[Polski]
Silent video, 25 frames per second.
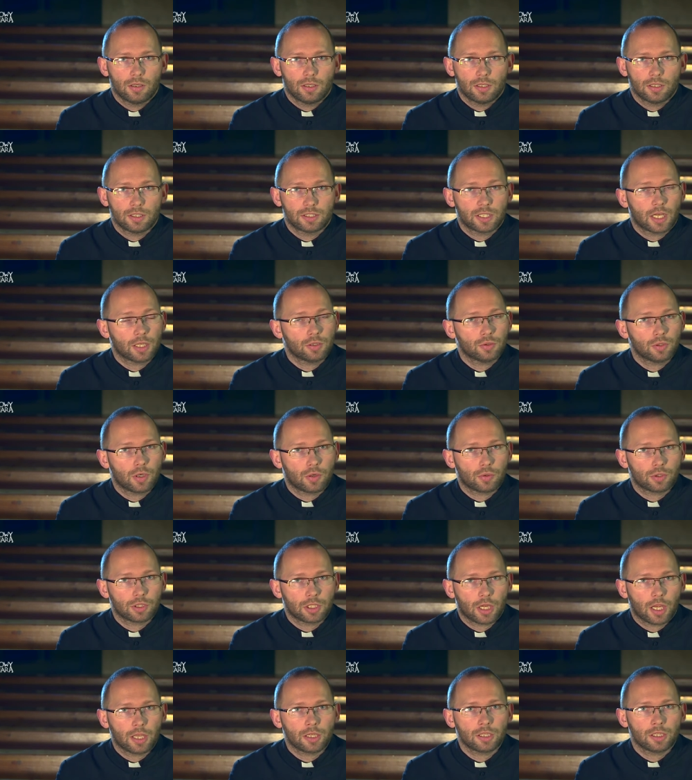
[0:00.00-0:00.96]
Znajdują
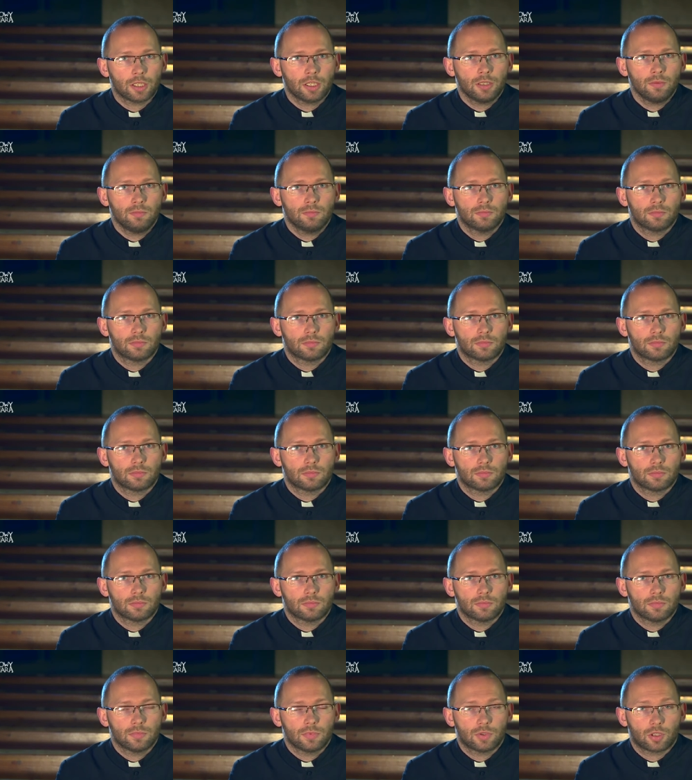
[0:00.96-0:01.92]
księgi,
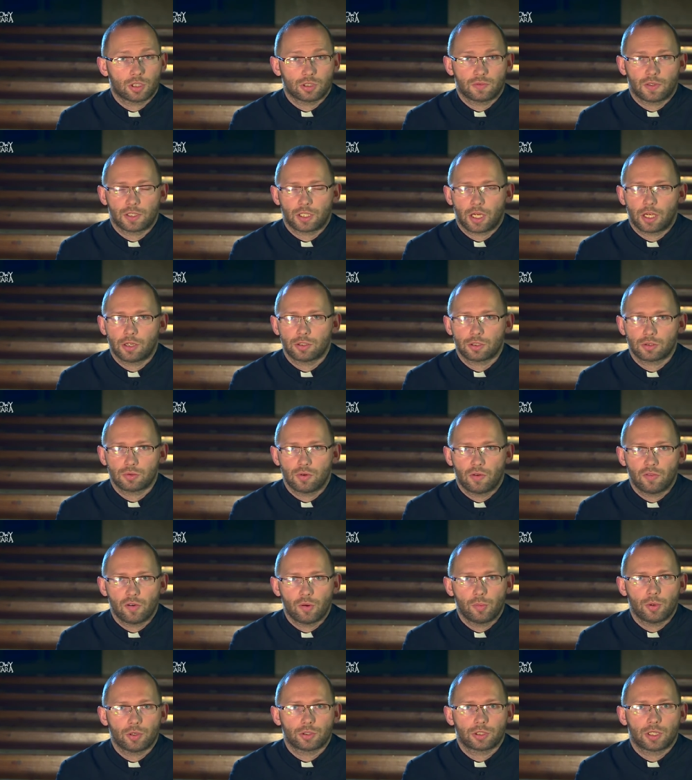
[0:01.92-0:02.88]
rozważają
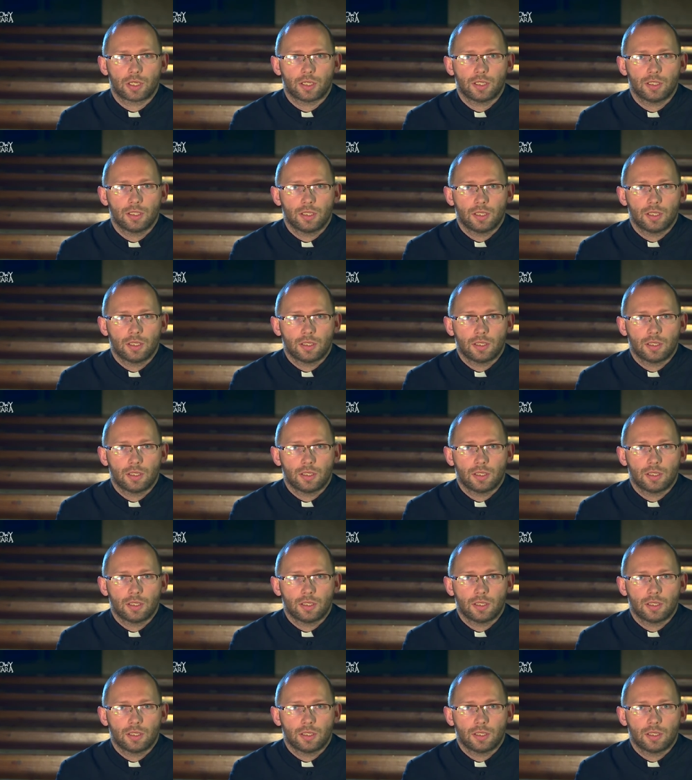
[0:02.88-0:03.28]
Słowo Boże,